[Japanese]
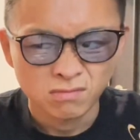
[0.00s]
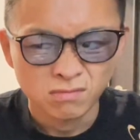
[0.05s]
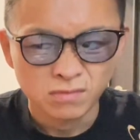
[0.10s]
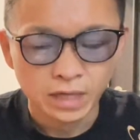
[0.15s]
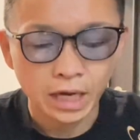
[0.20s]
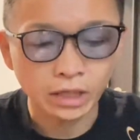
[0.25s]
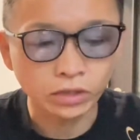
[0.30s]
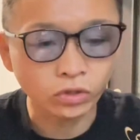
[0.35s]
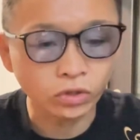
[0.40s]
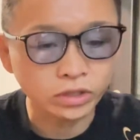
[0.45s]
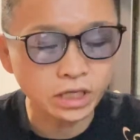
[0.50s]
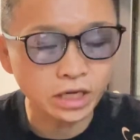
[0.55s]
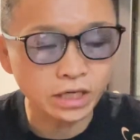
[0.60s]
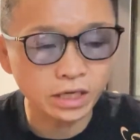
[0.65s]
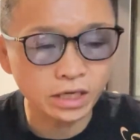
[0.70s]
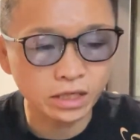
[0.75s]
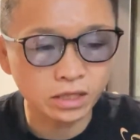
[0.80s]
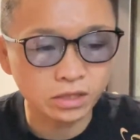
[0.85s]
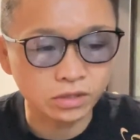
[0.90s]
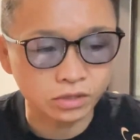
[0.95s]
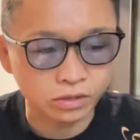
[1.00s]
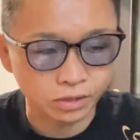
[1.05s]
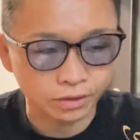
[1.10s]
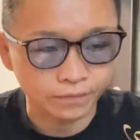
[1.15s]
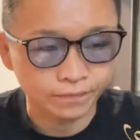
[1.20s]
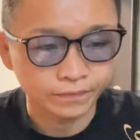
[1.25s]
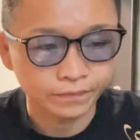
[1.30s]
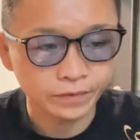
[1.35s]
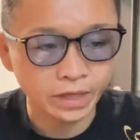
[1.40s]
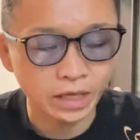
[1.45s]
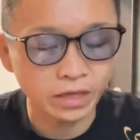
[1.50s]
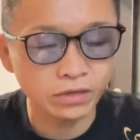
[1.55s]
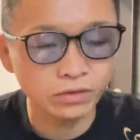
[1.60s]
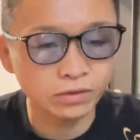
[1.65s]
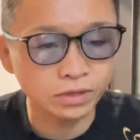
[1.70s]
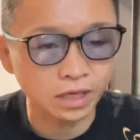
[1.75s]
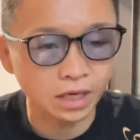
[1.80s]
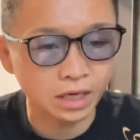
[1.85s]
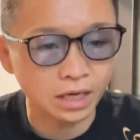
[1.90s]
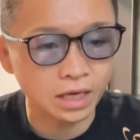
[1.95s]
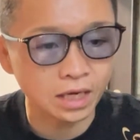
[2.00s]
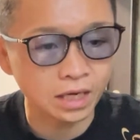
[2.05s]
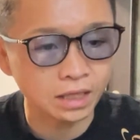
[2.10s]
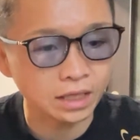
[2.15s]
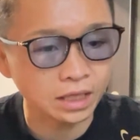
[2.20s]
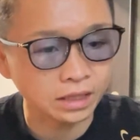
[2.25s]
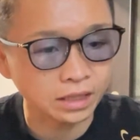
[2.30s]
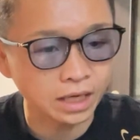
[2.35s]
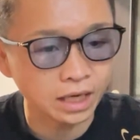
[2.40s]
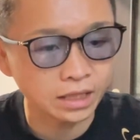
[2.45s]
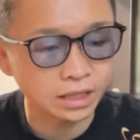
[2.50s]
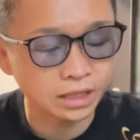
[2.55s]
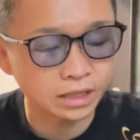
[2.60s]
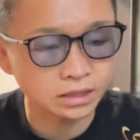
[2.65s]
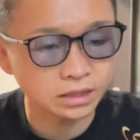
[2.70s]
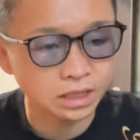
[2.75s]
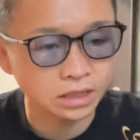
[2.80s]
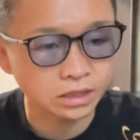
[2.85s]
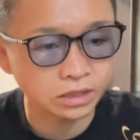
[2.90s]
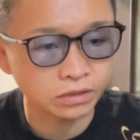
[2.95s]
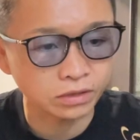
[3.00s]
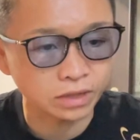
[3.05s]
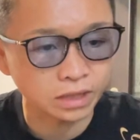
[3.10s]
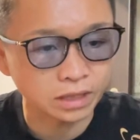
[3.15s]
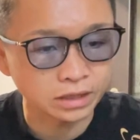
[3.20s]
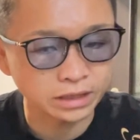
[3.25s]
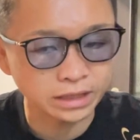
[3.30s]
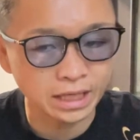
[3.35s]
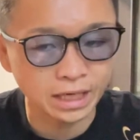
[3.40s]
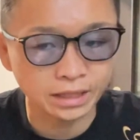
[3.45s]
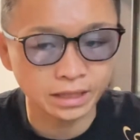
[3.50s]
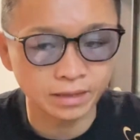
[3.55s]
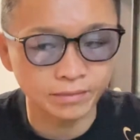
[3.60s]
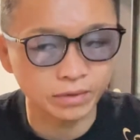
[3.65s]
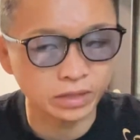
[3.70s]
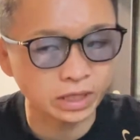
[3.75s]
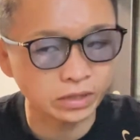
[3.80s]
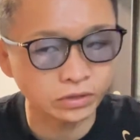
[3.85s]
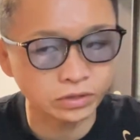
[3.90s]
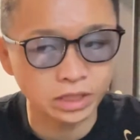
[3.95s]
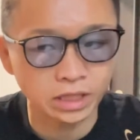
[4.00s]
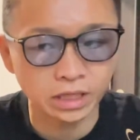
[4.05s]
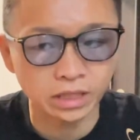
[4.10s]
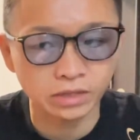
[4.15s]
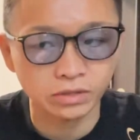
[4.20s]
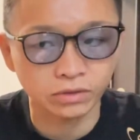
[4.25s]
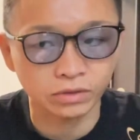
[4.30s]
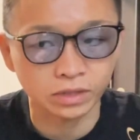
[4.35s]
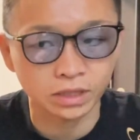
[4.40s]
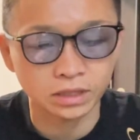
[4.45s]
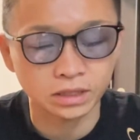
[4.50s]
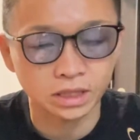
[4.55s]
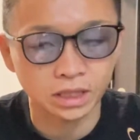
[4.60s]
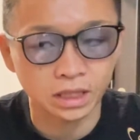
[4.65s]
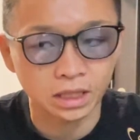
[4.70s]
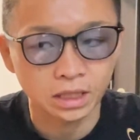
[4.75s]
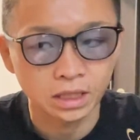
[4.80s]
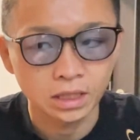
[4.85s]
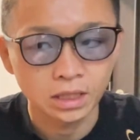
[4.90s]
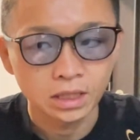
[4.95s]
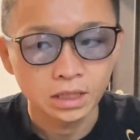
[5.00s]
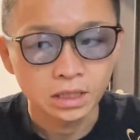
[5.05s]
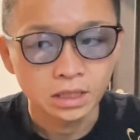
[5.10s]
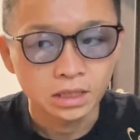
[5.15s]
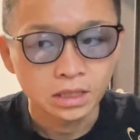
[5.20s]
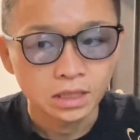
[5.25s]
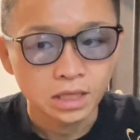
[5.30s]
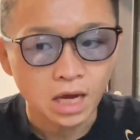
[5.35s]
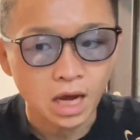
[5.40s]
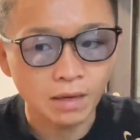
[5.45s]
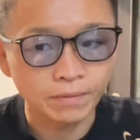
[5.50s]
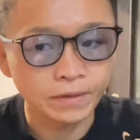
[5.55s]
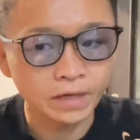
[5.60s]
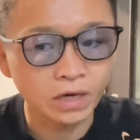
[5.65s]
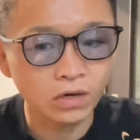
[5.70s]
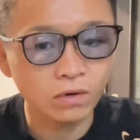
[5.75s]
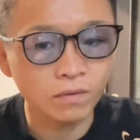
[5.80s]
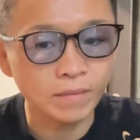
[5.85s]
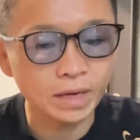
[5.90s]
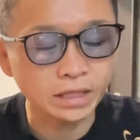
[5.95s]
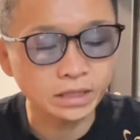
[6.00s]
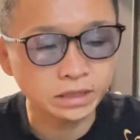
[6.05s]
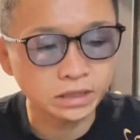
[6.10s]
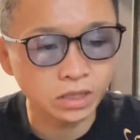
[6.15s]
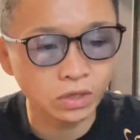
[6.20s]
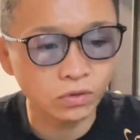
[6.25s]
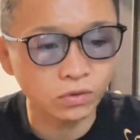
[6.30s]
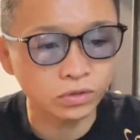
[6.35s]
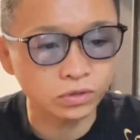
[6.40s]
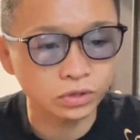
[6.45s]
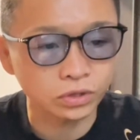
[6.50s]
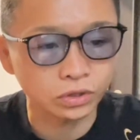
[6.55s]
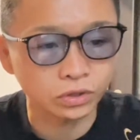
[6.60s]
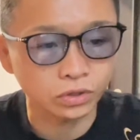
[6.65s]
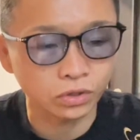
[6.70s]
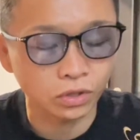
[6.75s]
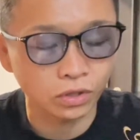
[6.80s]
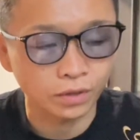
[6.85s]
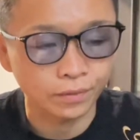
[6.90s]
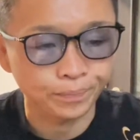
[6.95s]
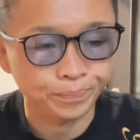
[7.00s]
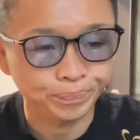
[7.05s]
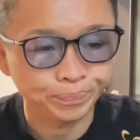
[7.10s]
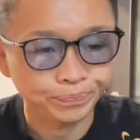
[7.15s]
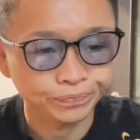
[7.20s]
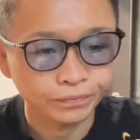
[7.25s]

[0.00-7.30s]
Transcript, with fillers: ケトジェニックって言うからなんか変な感じになっちゃうのかな。いや、でもケトジェニックの感じかな。油をめっちゃ多くすると、